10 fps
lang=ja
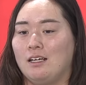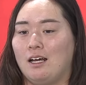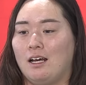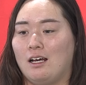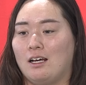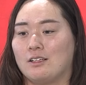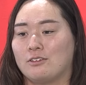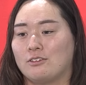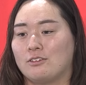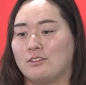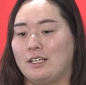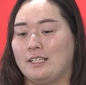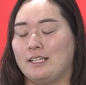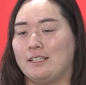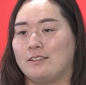あの
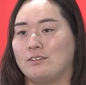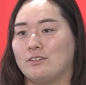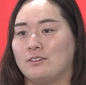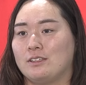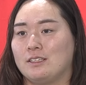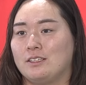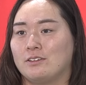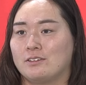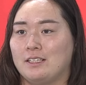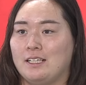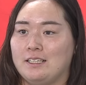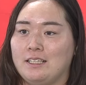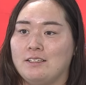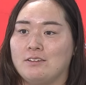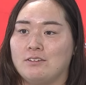来年以降記録は来
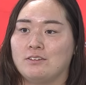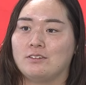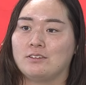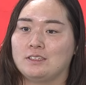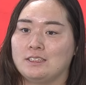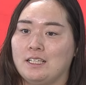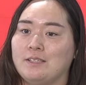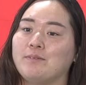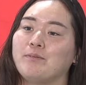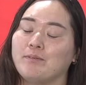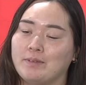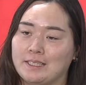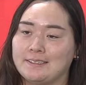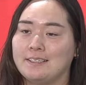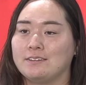年以降しっかり目
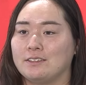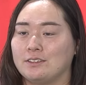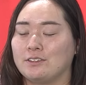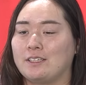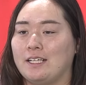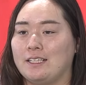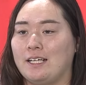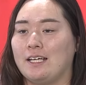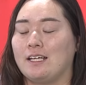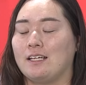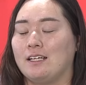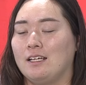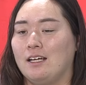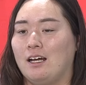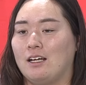指せる状態で
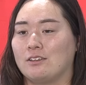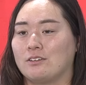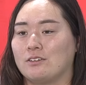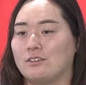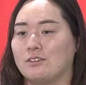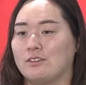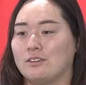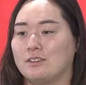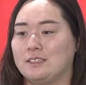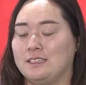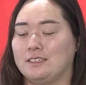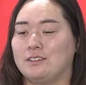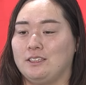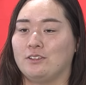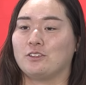あの
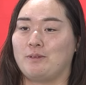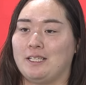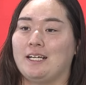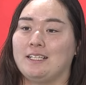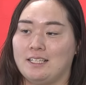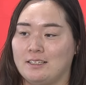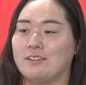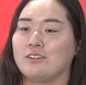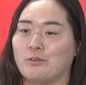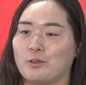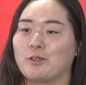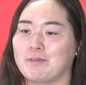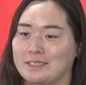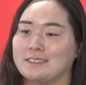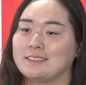シーズンに臨めたらいいなっていうふうに思って
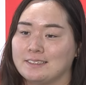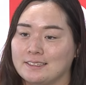ます。